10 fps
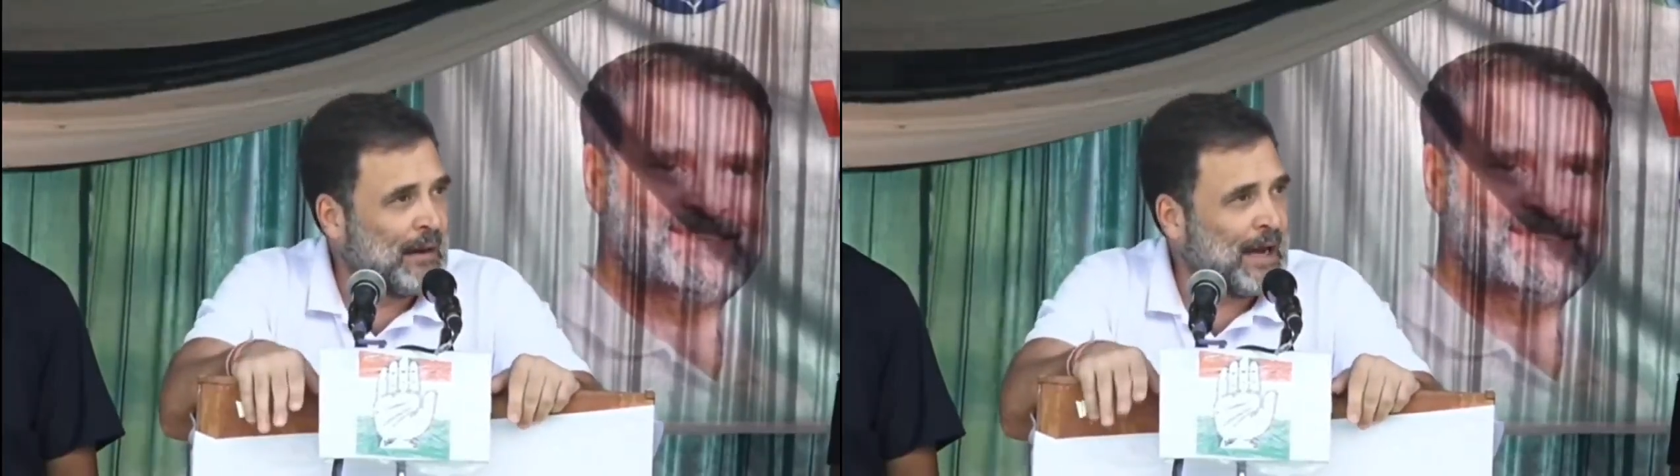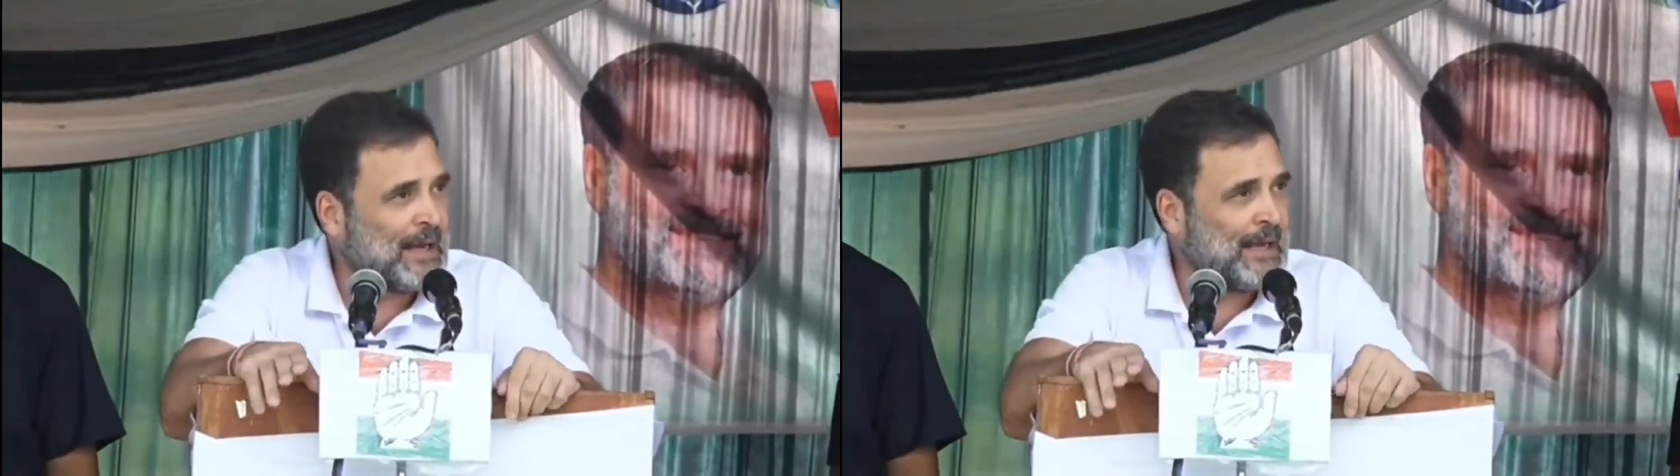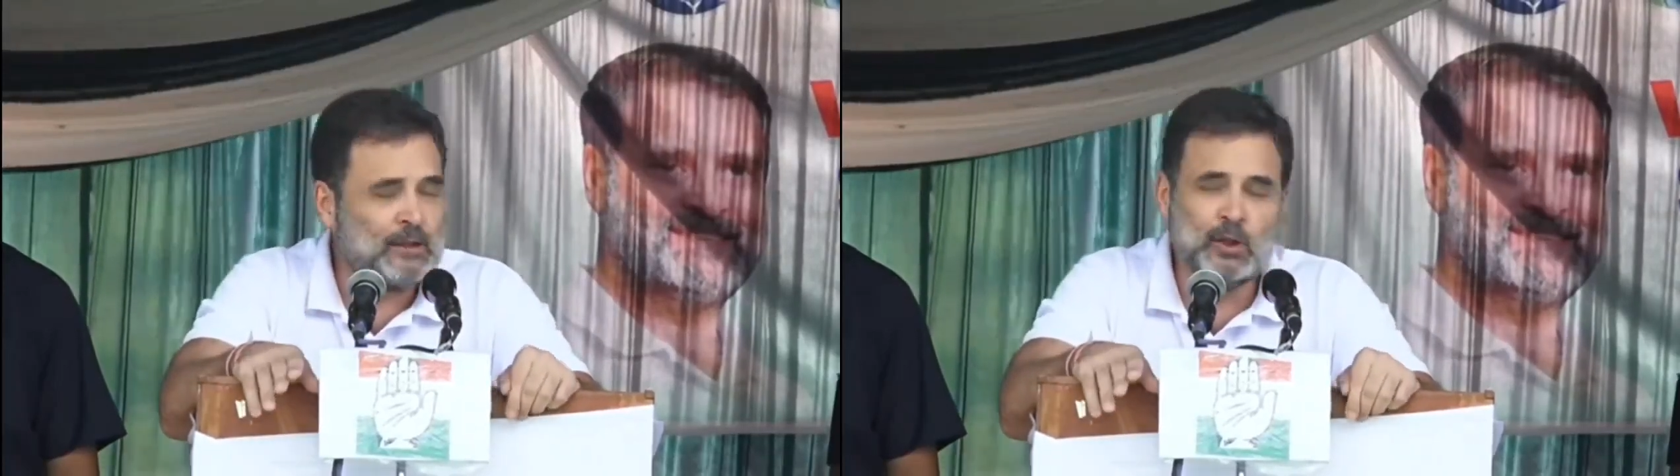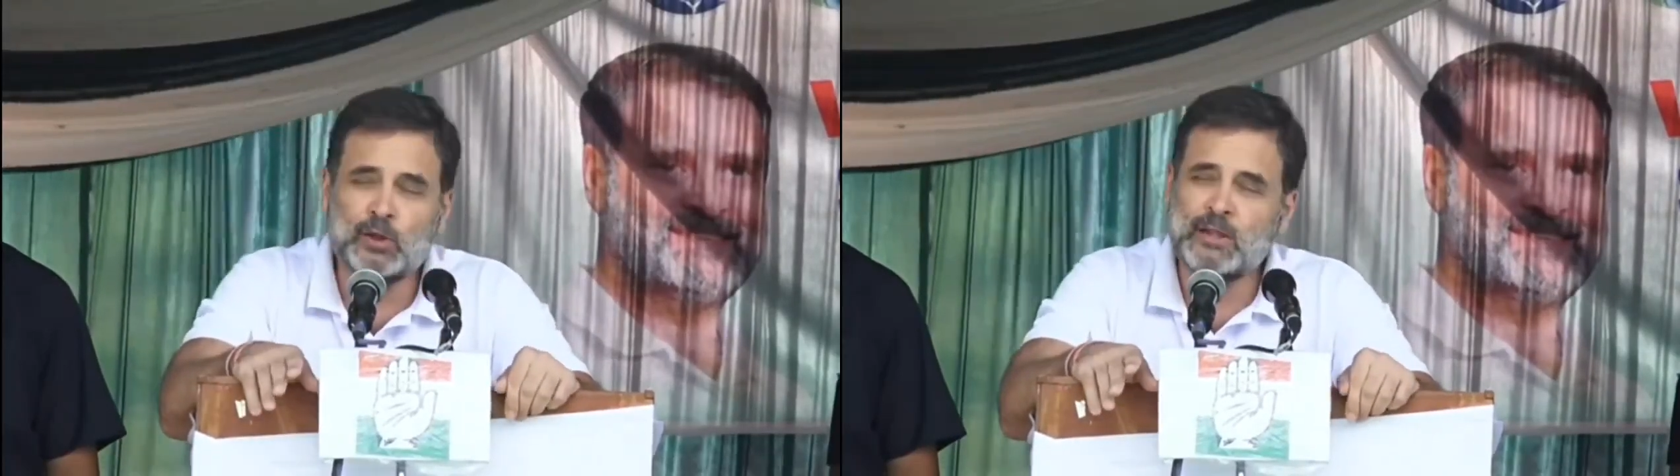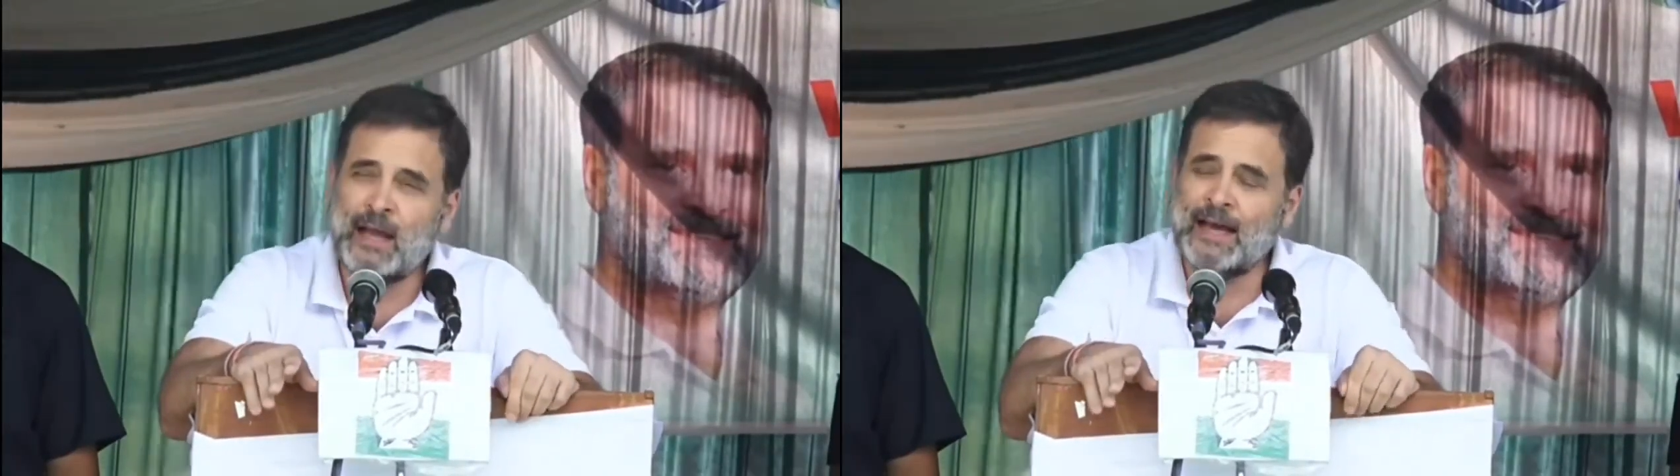बाकी
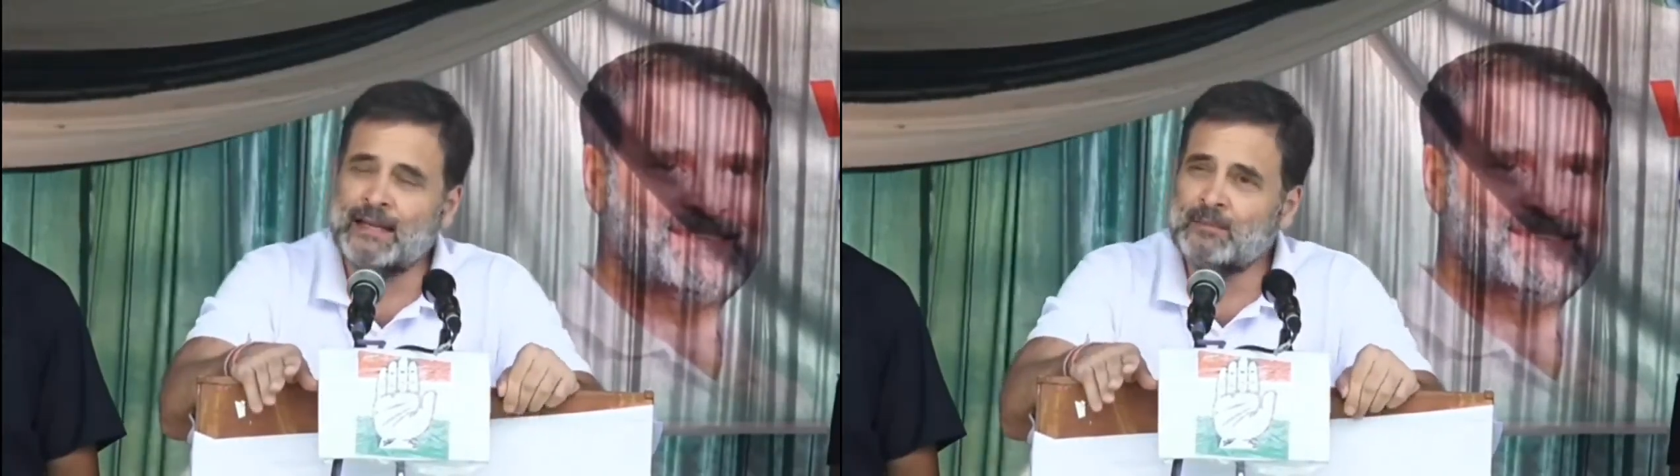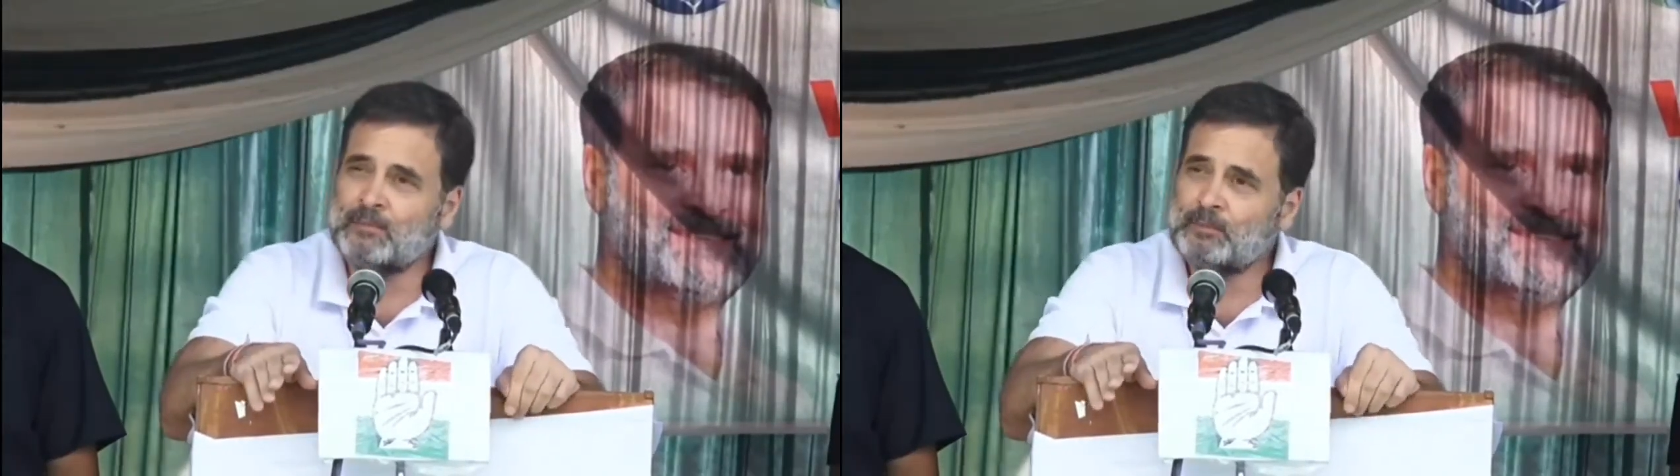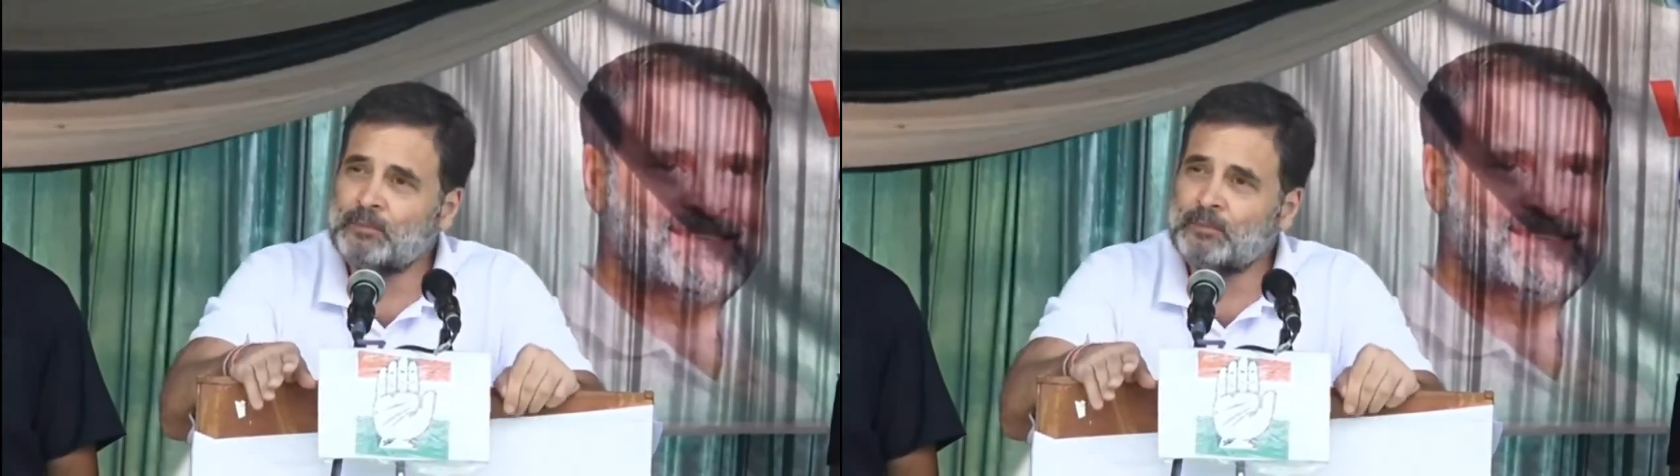हिंदुस्तान